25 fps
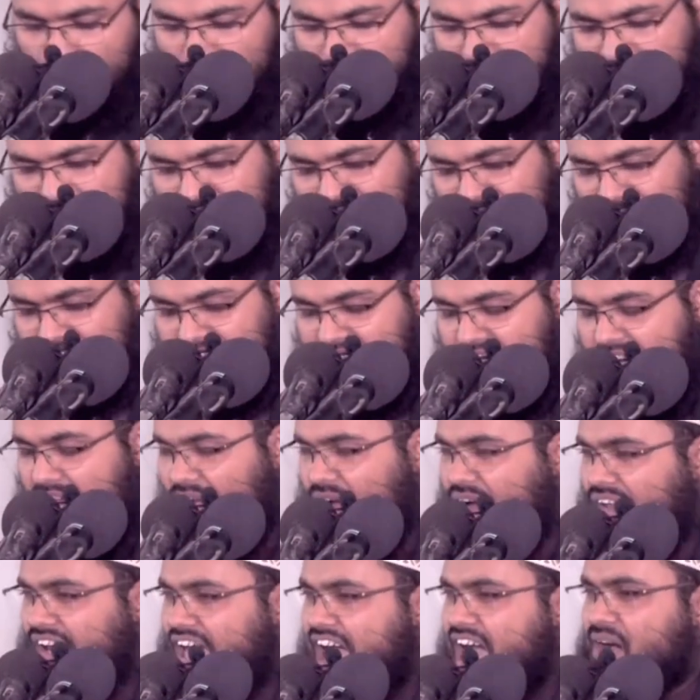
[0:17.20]
করা
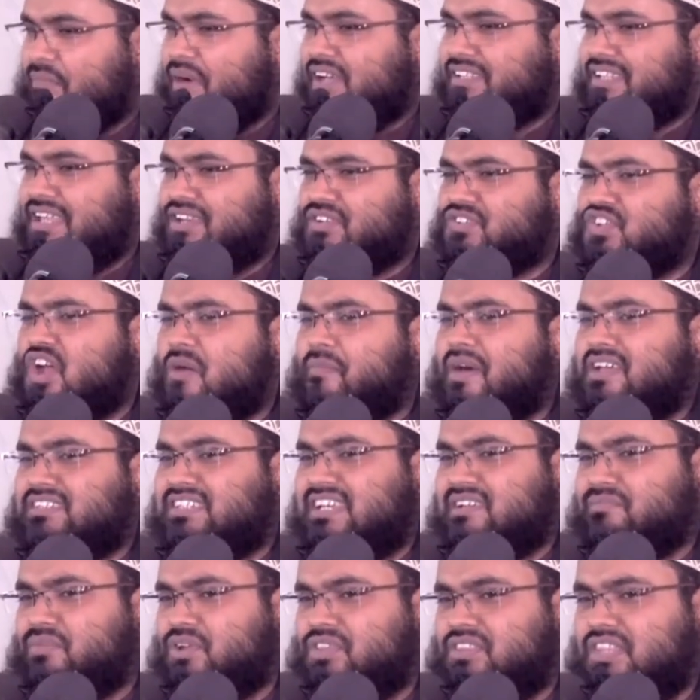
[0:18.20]
এখন আমাদের
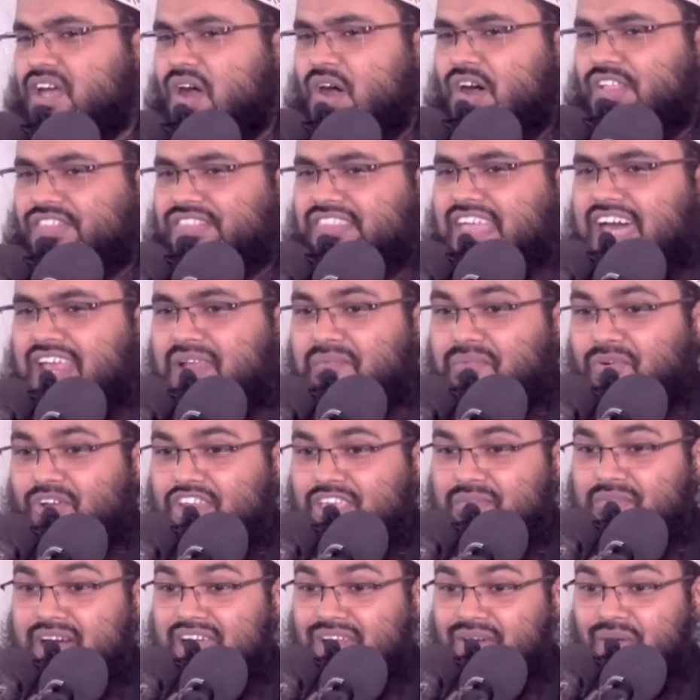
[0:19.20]
সমাজের মধ্যে হত্যার
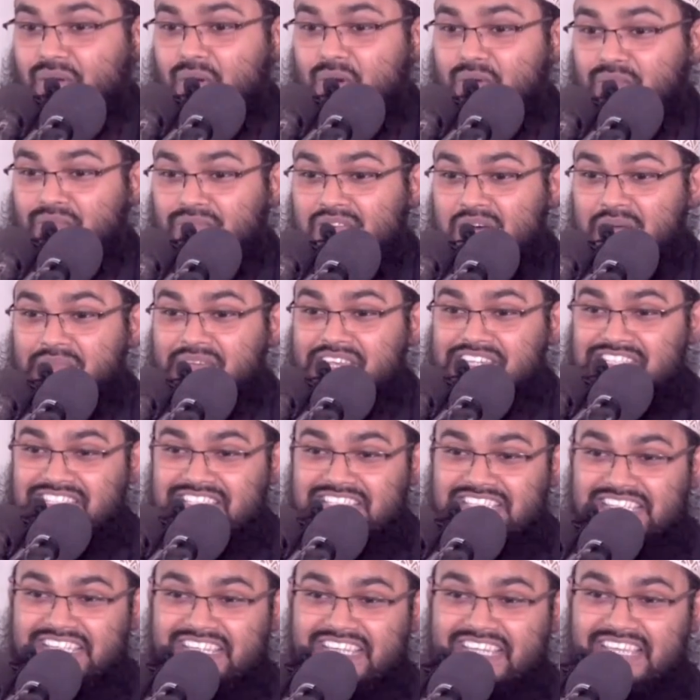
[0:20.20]
পরিমাণ কম না
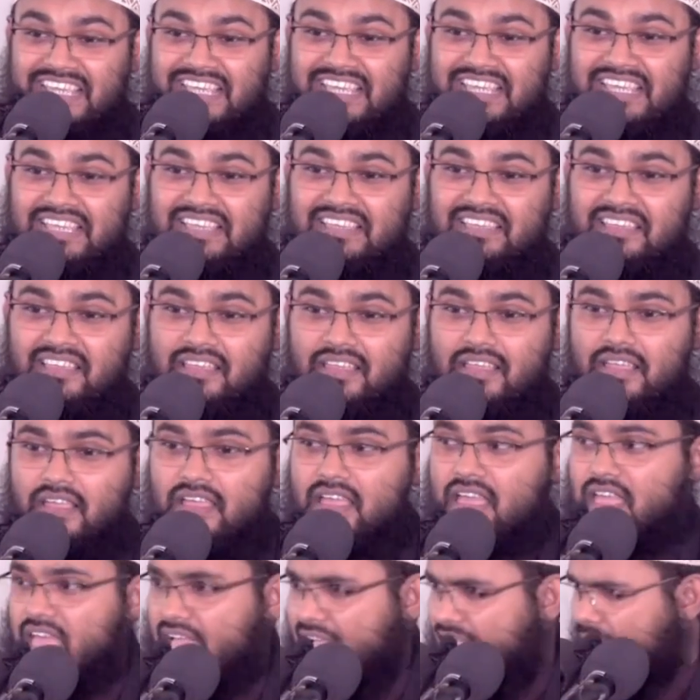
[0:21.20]
বেশি
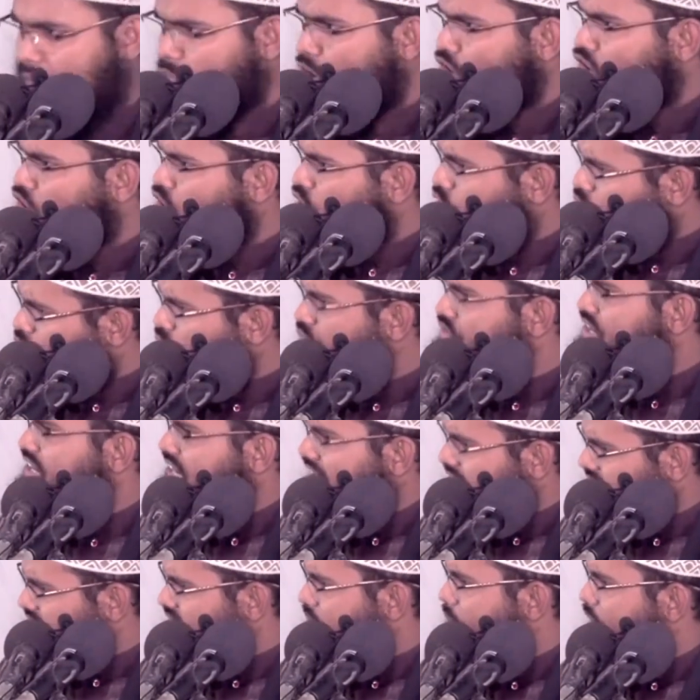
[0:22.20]
এমন কোনো
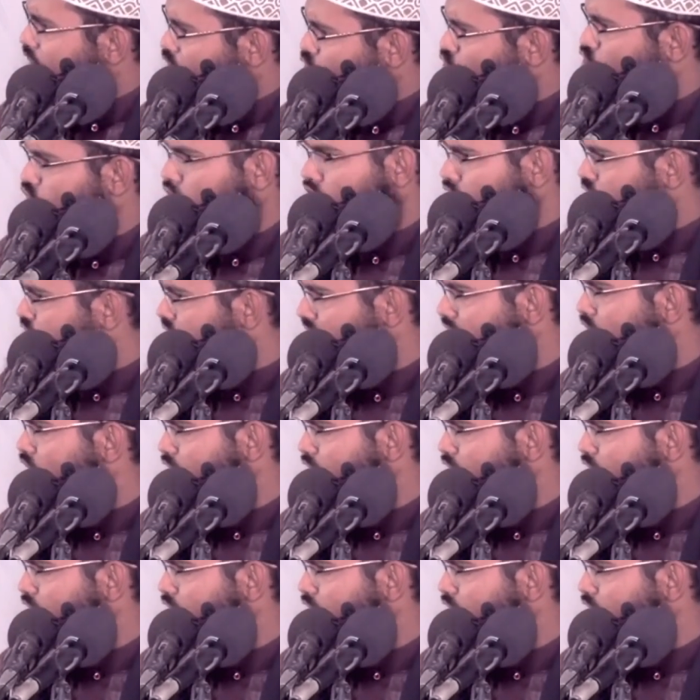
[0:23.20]
দিন আছে মানুষ হত্যা